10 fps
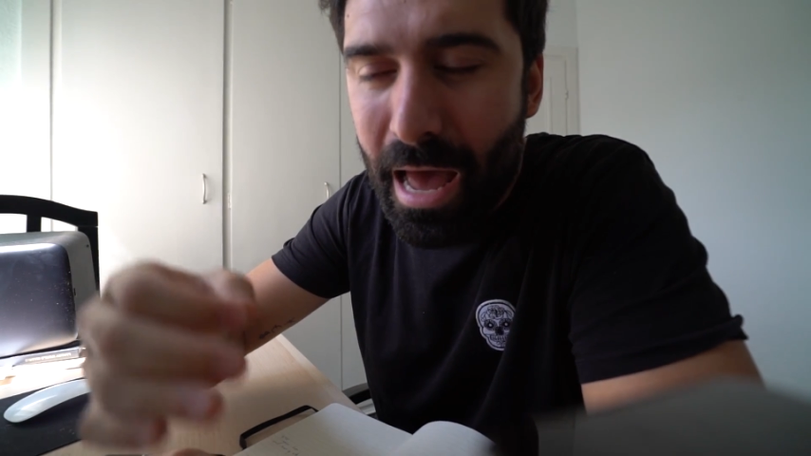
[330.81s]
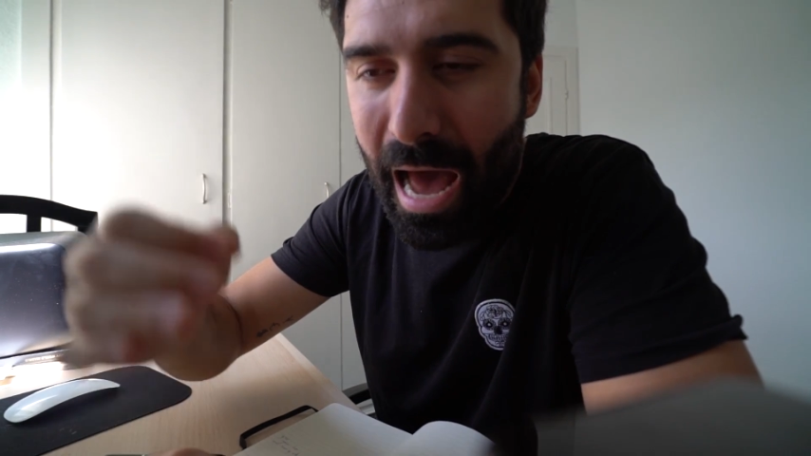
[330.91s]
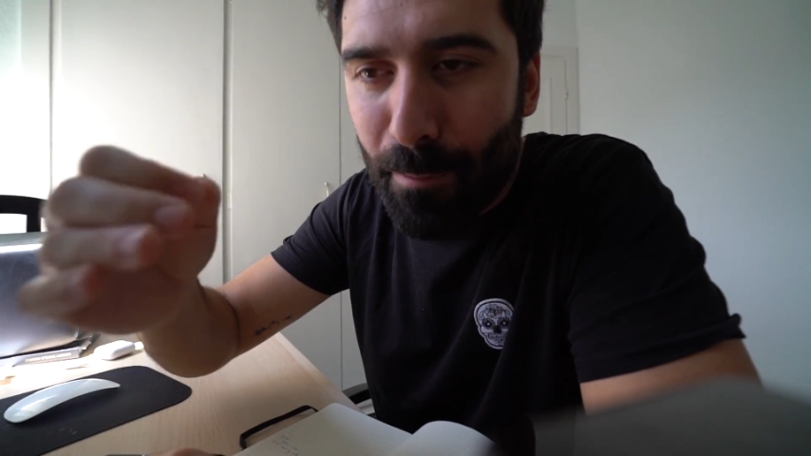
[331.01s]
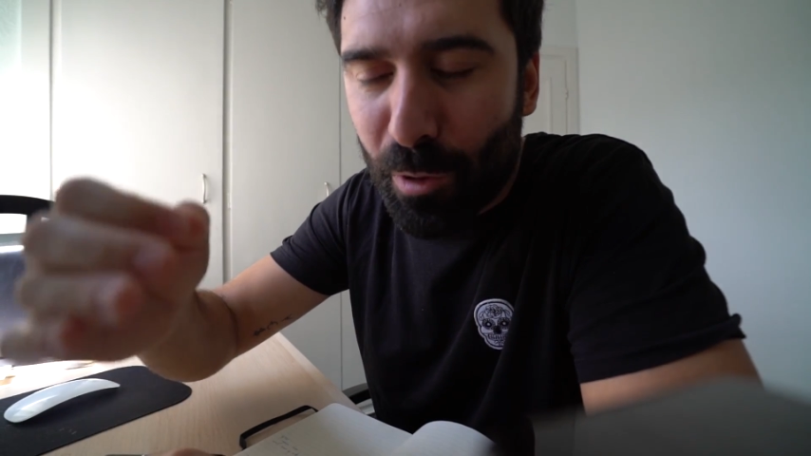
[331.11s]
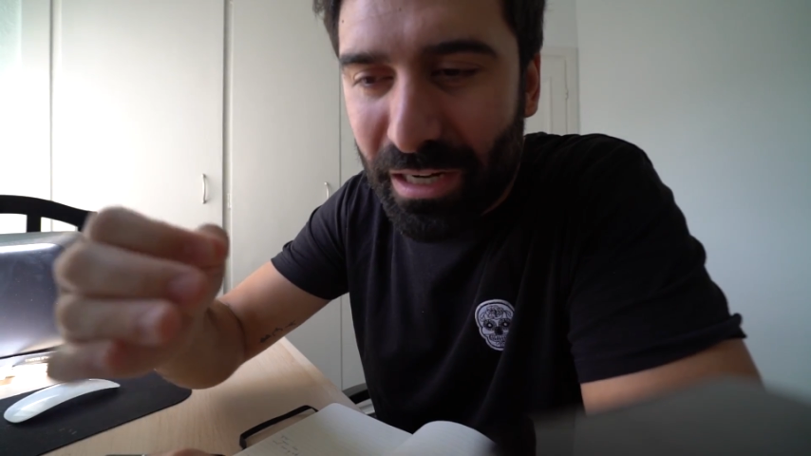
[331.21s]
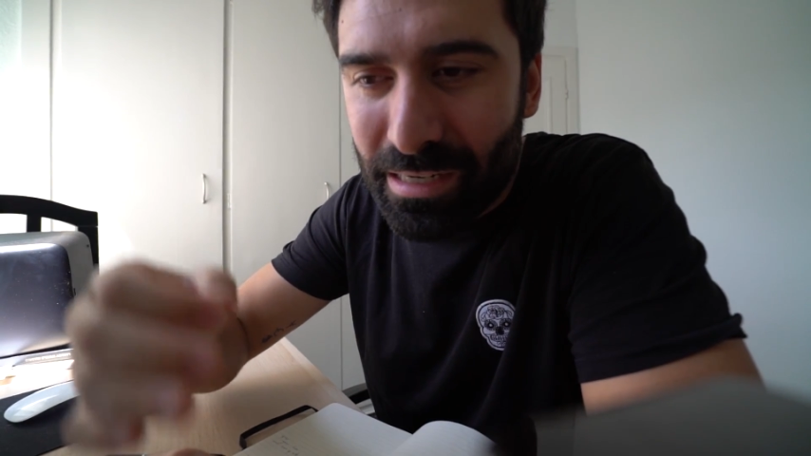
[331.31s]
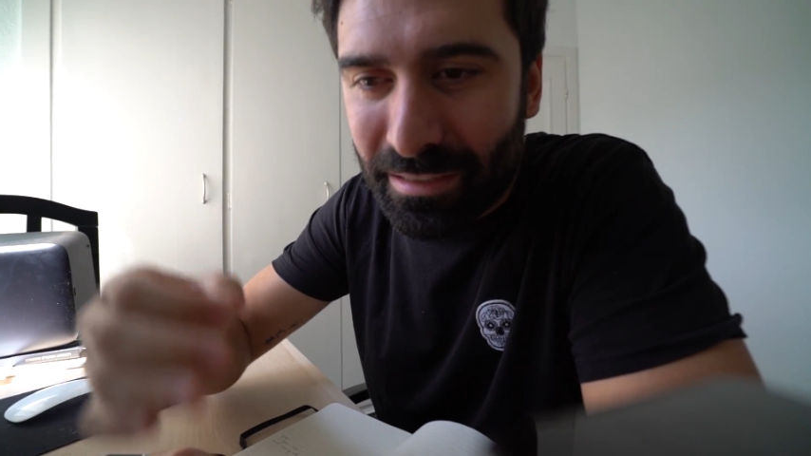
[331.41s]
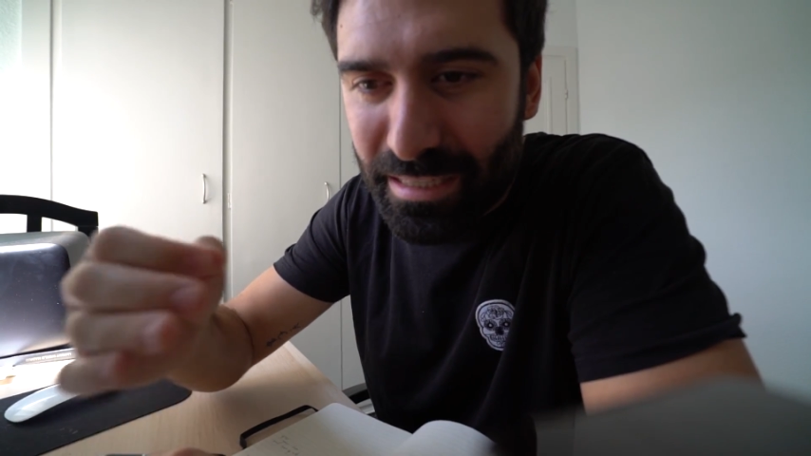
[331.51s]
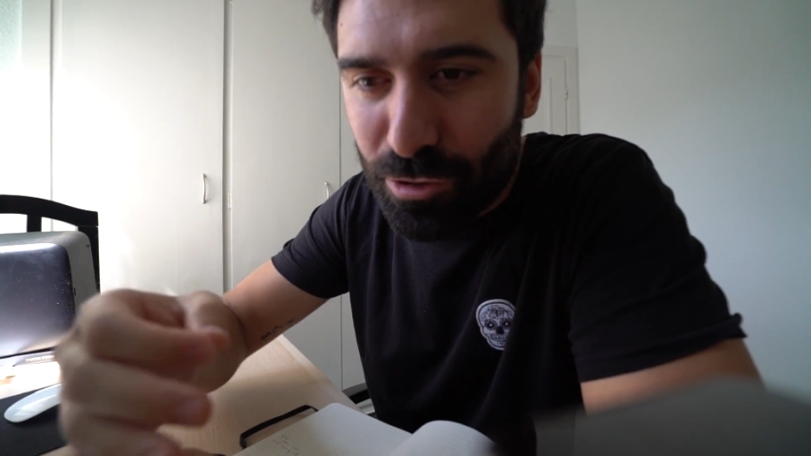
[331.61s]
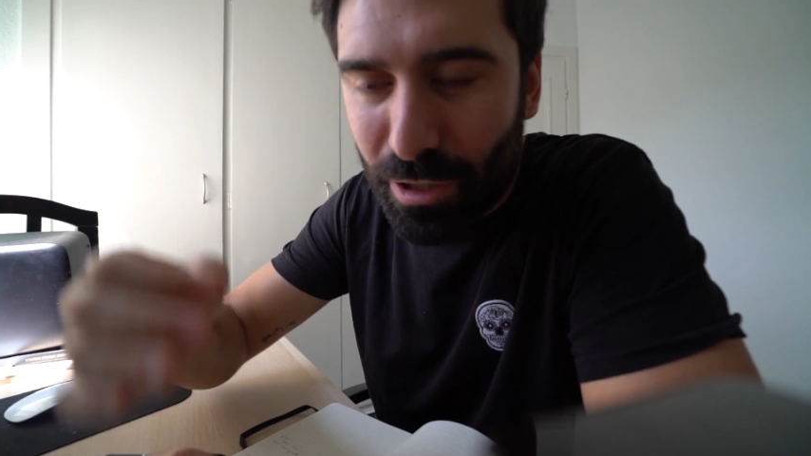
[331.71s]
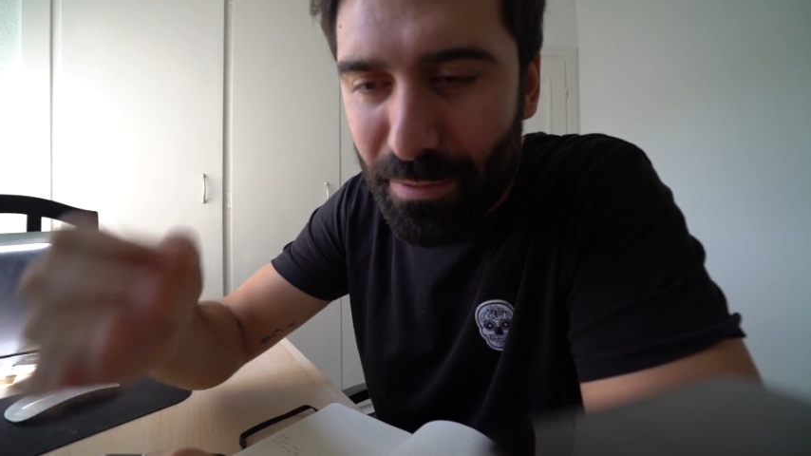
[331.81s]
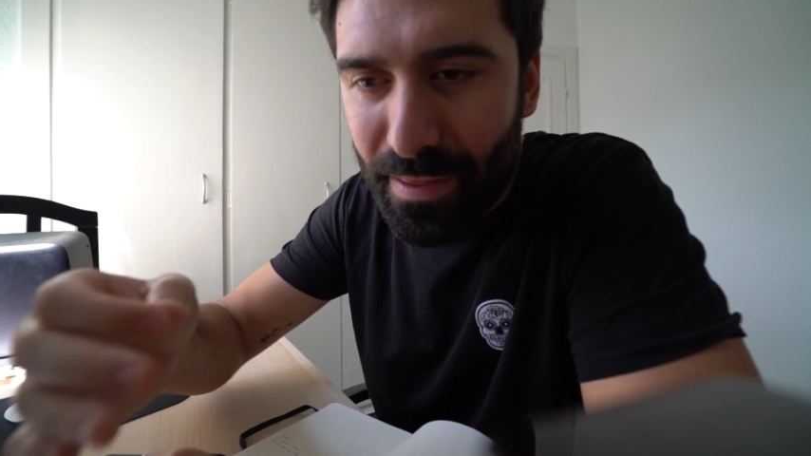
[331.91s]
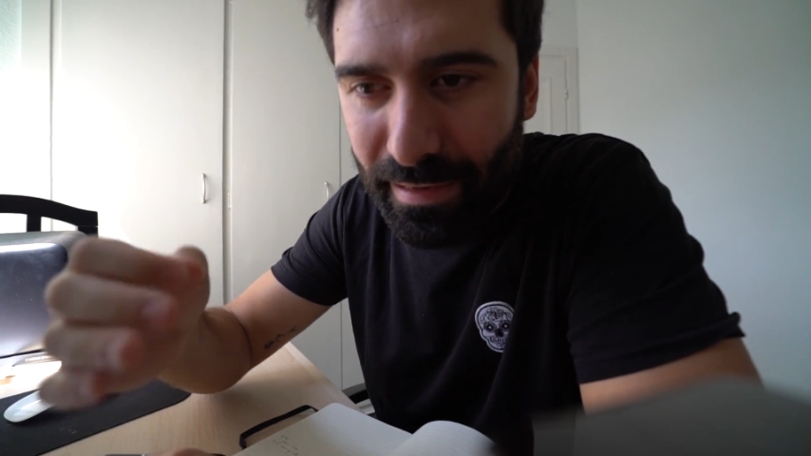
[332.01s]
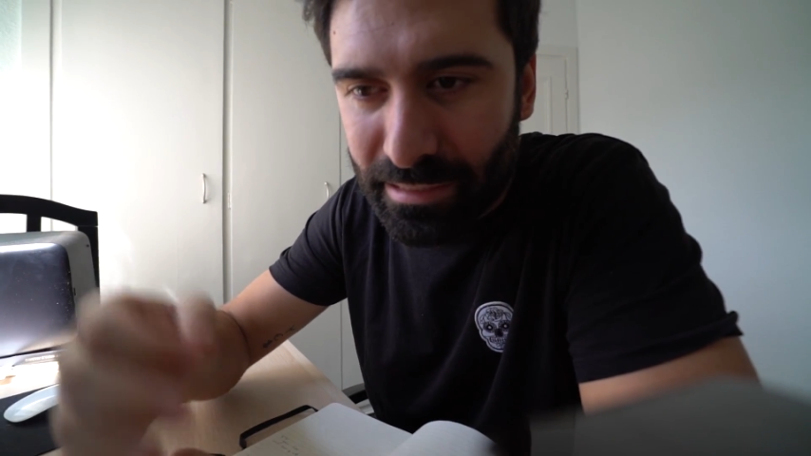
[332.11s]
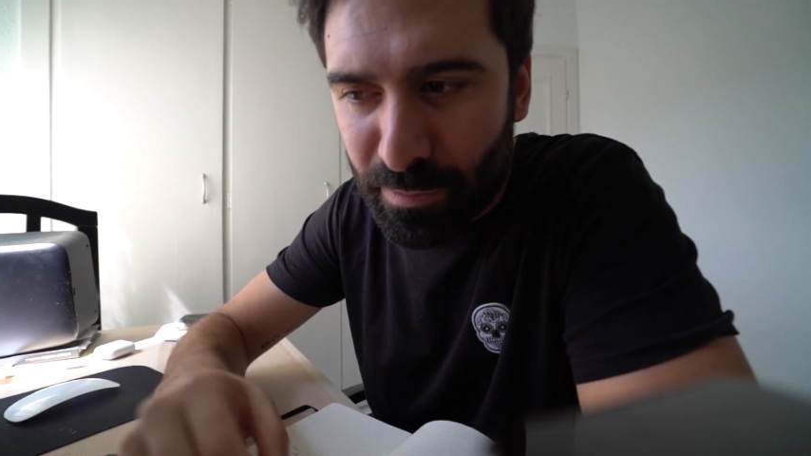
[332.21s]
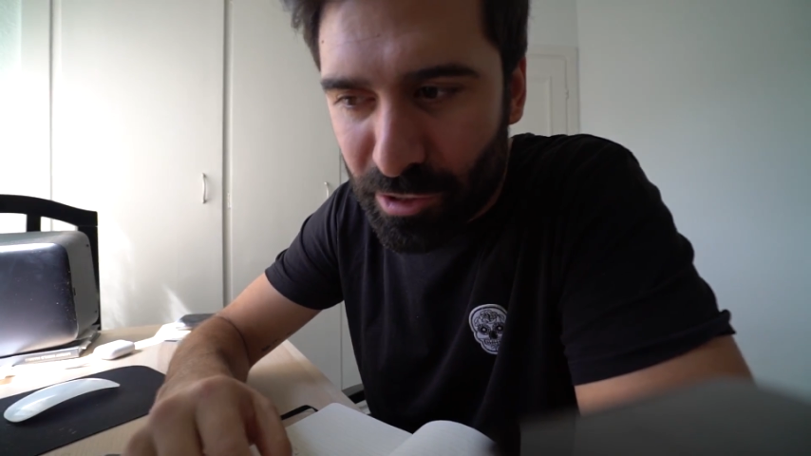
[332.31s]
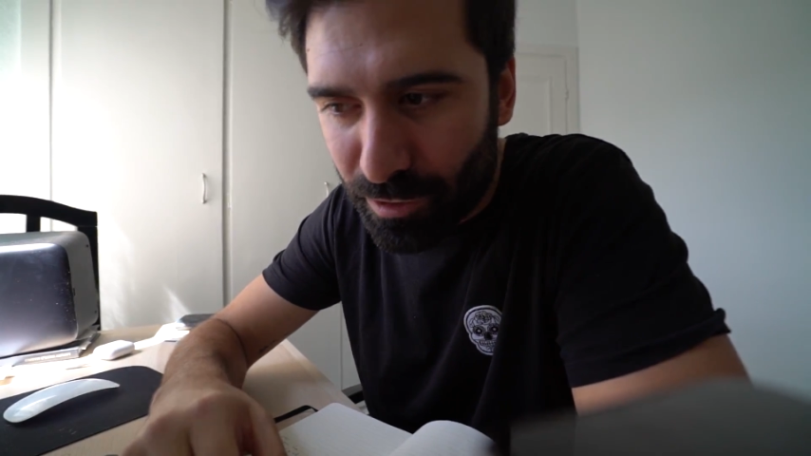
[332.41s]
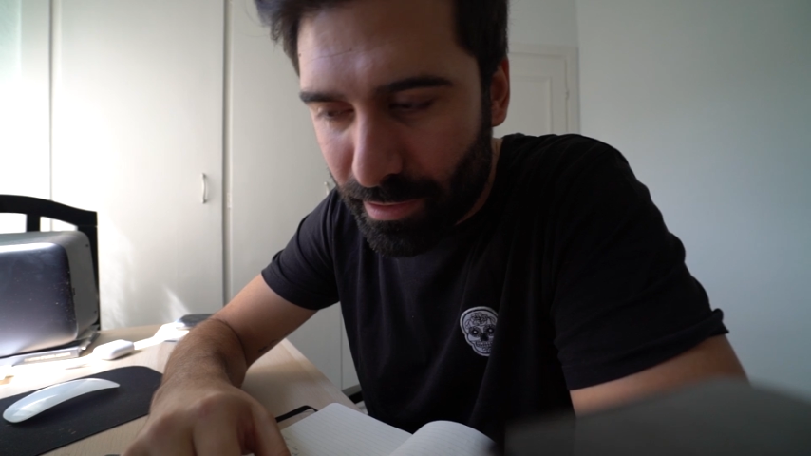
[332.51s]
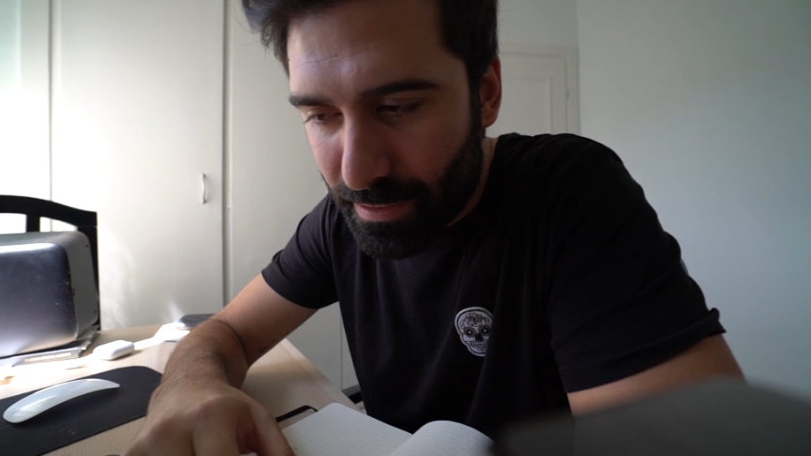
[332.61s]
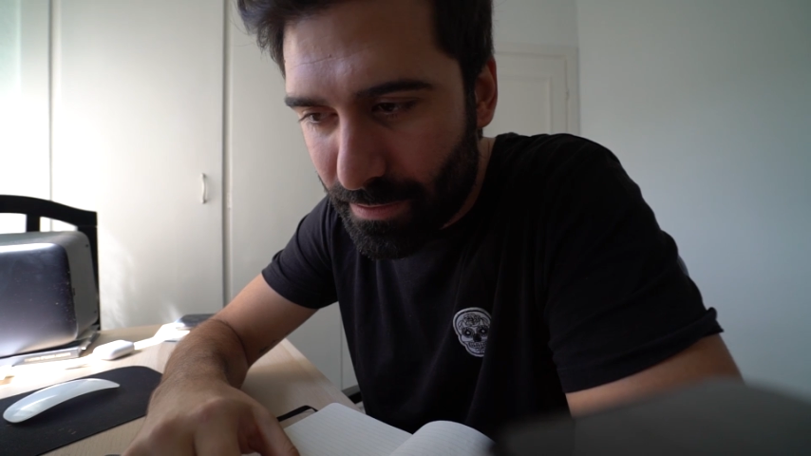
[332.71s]
a poner en riesgo la vida de las
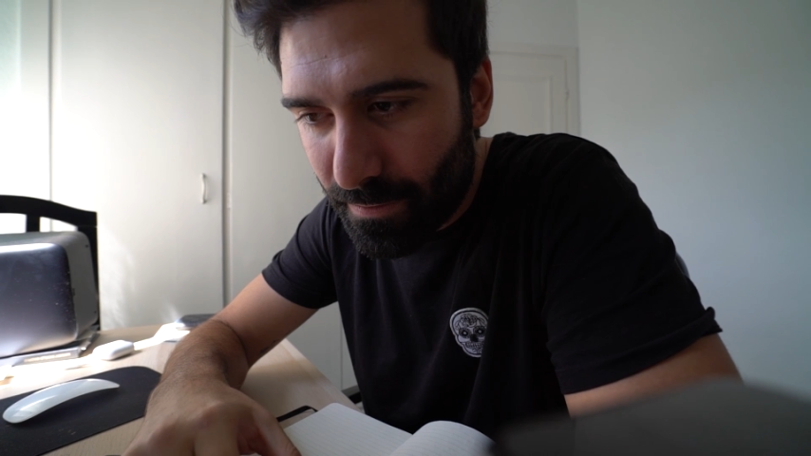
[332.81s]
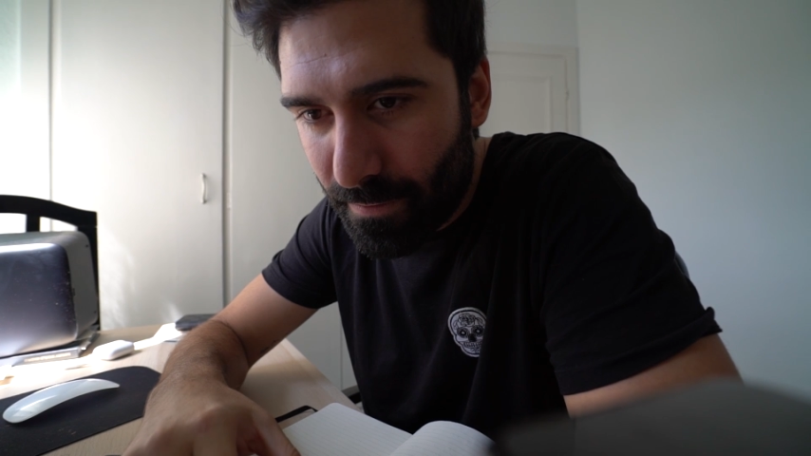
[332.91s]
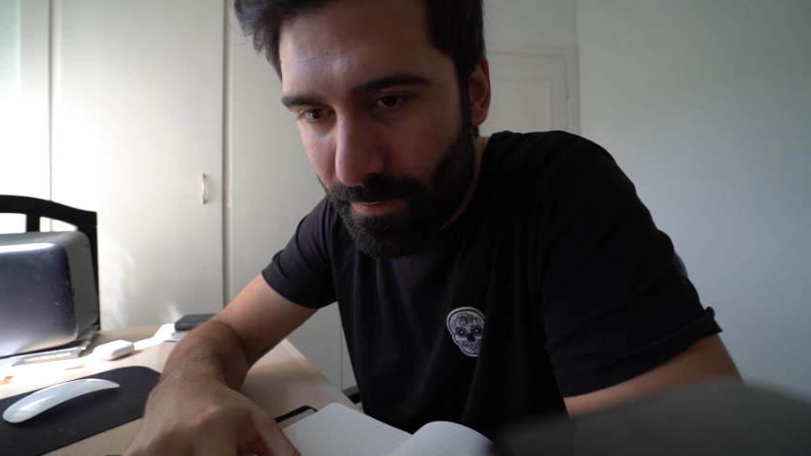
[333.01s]
personas.